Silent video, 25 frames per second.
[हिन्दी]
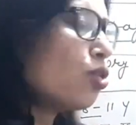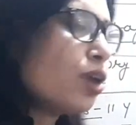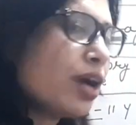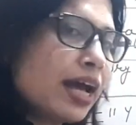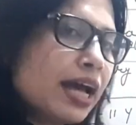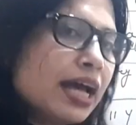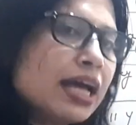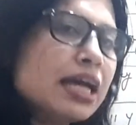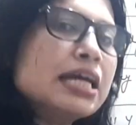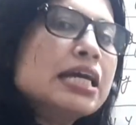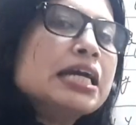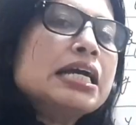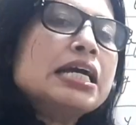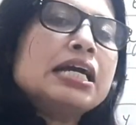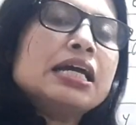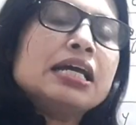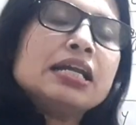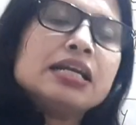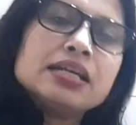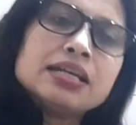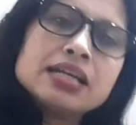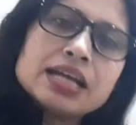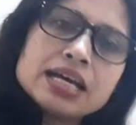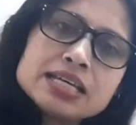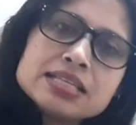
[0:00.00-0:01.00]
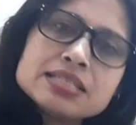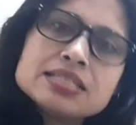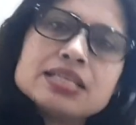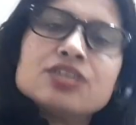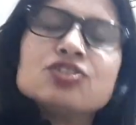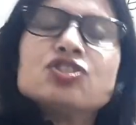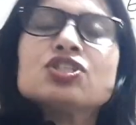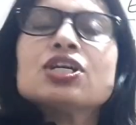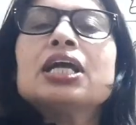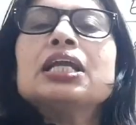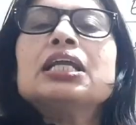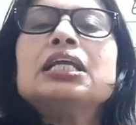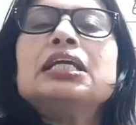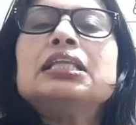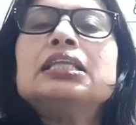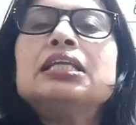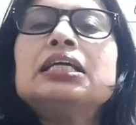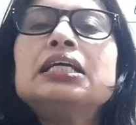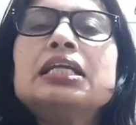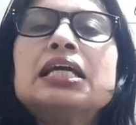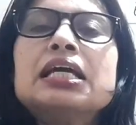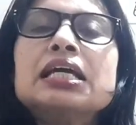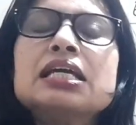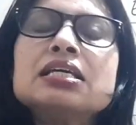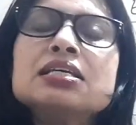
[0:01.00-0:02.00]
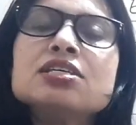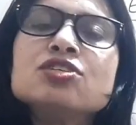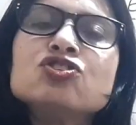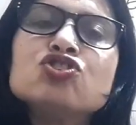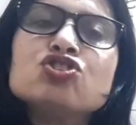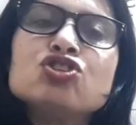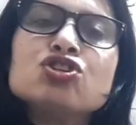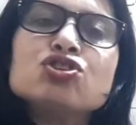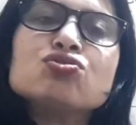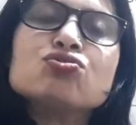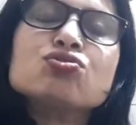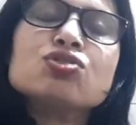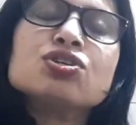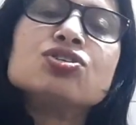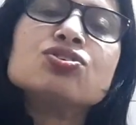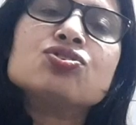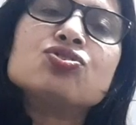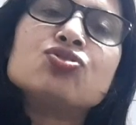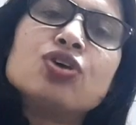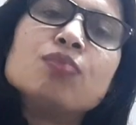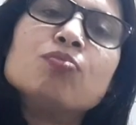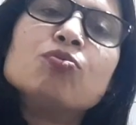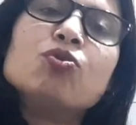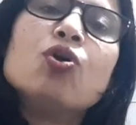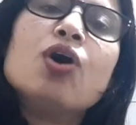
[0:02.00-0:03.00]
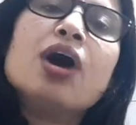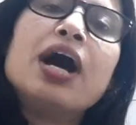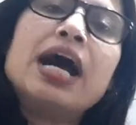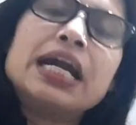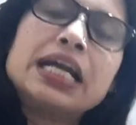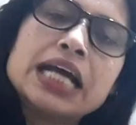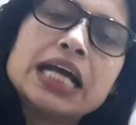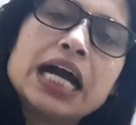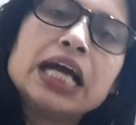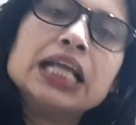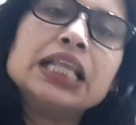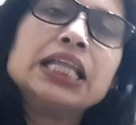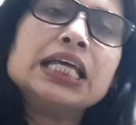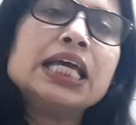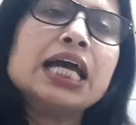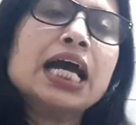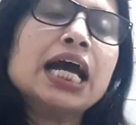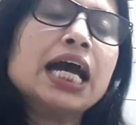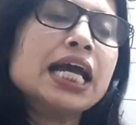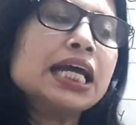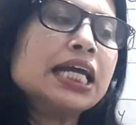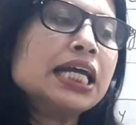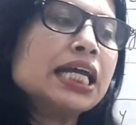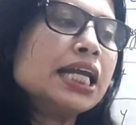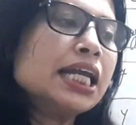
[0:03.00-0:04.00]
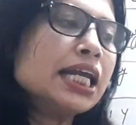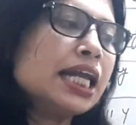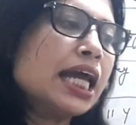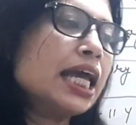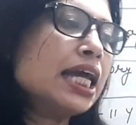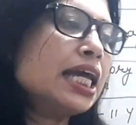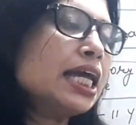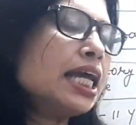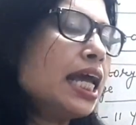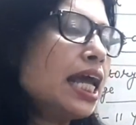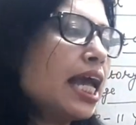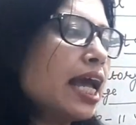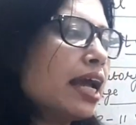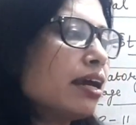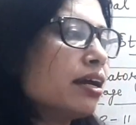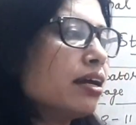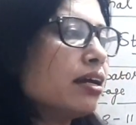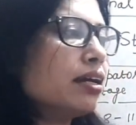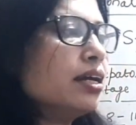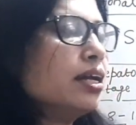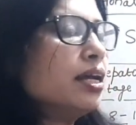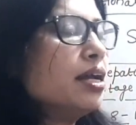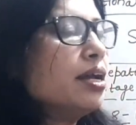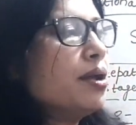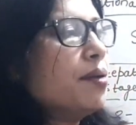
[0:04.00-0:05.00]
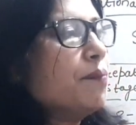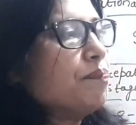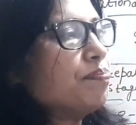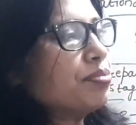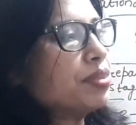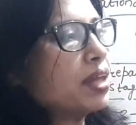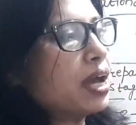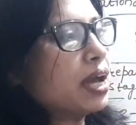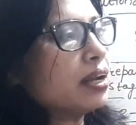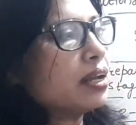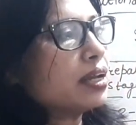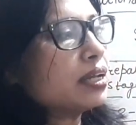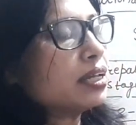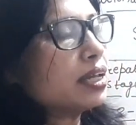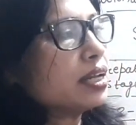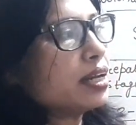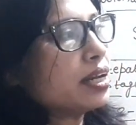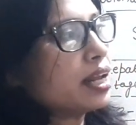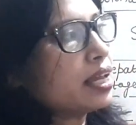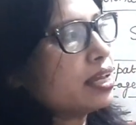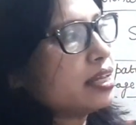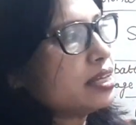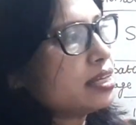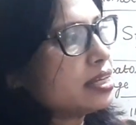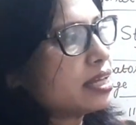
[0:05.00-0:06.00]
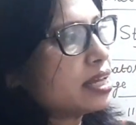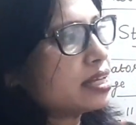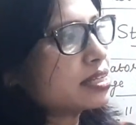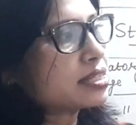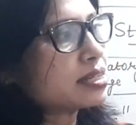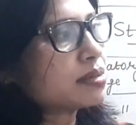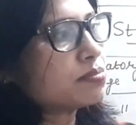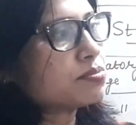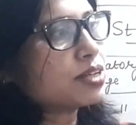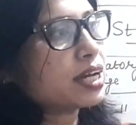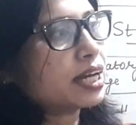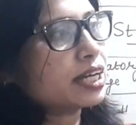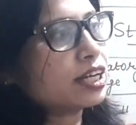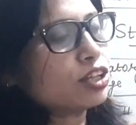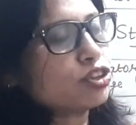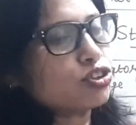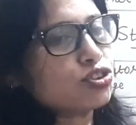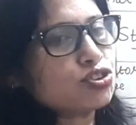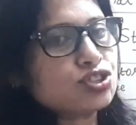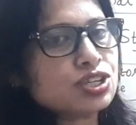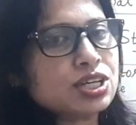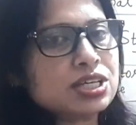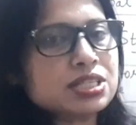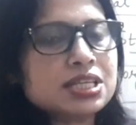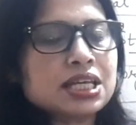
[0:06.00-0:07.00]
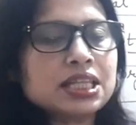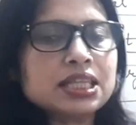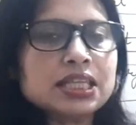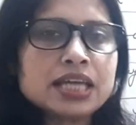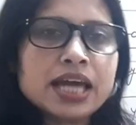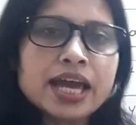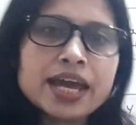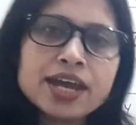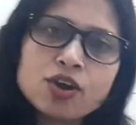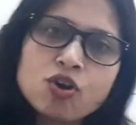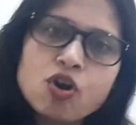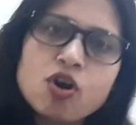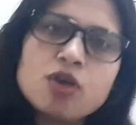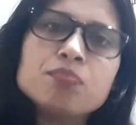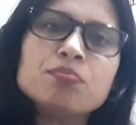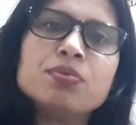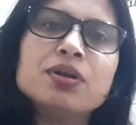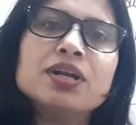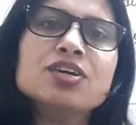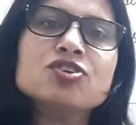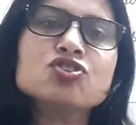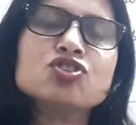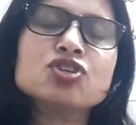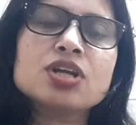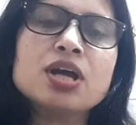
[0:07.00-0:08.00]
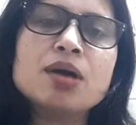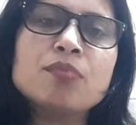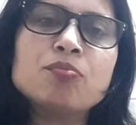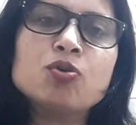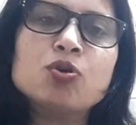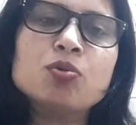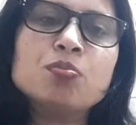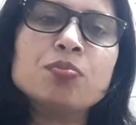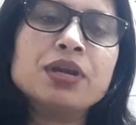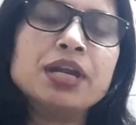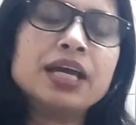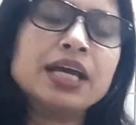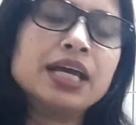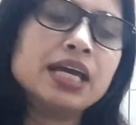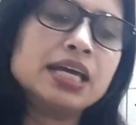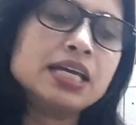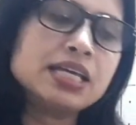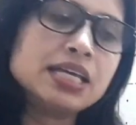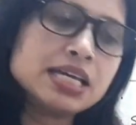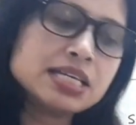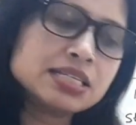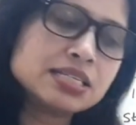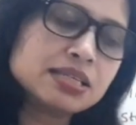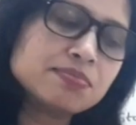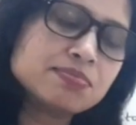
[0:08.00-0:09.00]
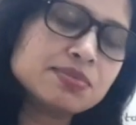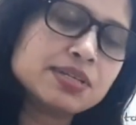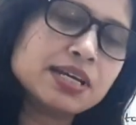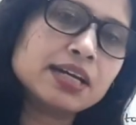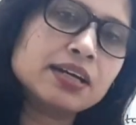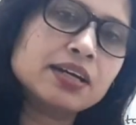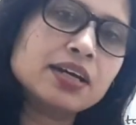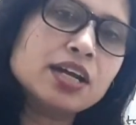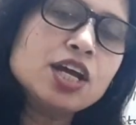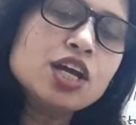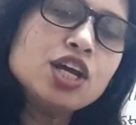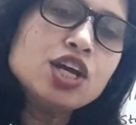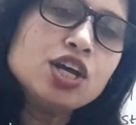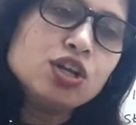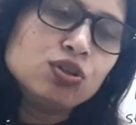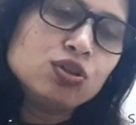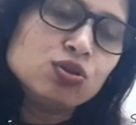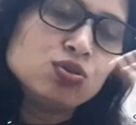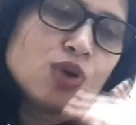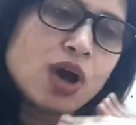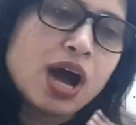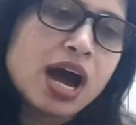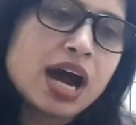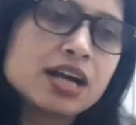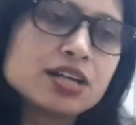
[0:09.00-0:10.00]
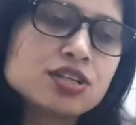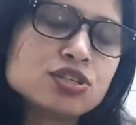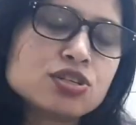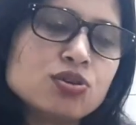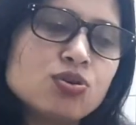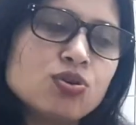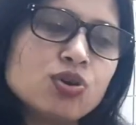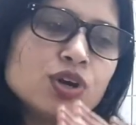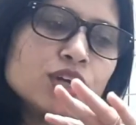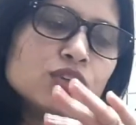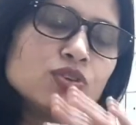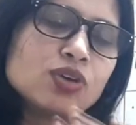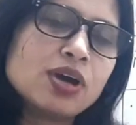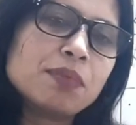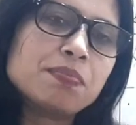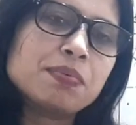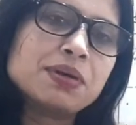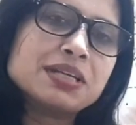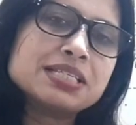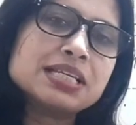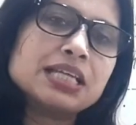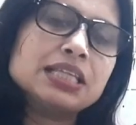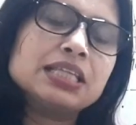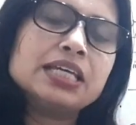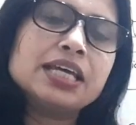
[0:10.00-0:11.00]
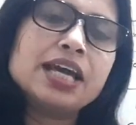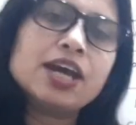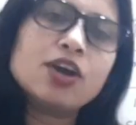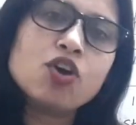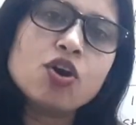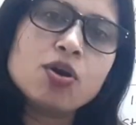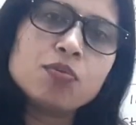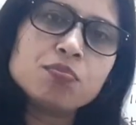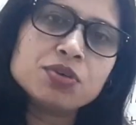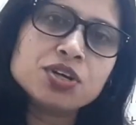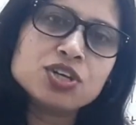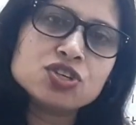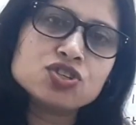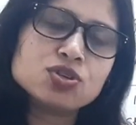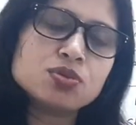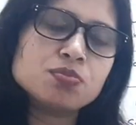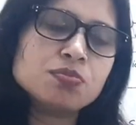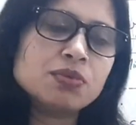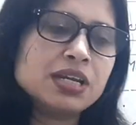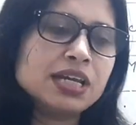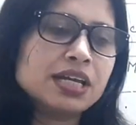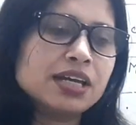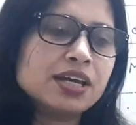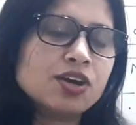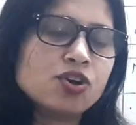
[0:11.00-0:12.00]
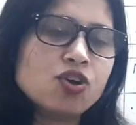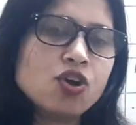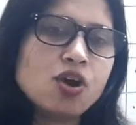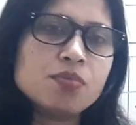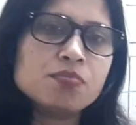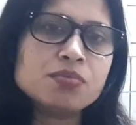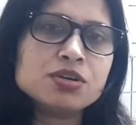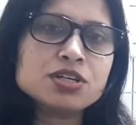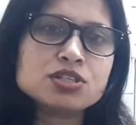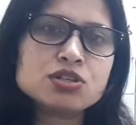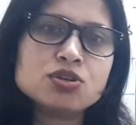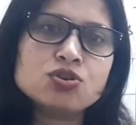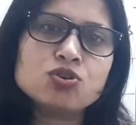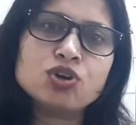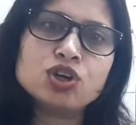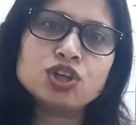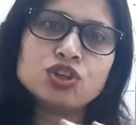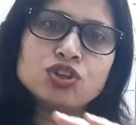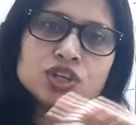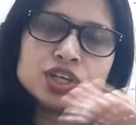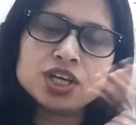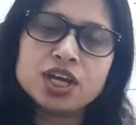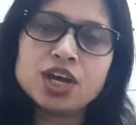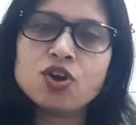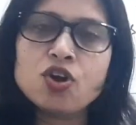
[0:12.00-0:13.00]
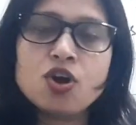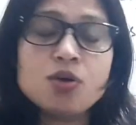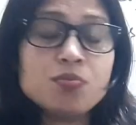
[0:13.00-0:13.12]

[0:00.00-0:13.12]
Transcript: जो है नई शिक्षा नीति ने इस चीज स्ट्रीम को हटा दिया है कि नहीं एक था ना कि नहीं ये सब्जेक्ट है तो इसके साथ यही कॉम्बिनेशन आपको मिलेंगे ये सब्जेक्ट आर्ट्स लोगे तो आपके साथ ये कॉम्बिनेशन मिलेंगे कॉमर्स लोगे तो ये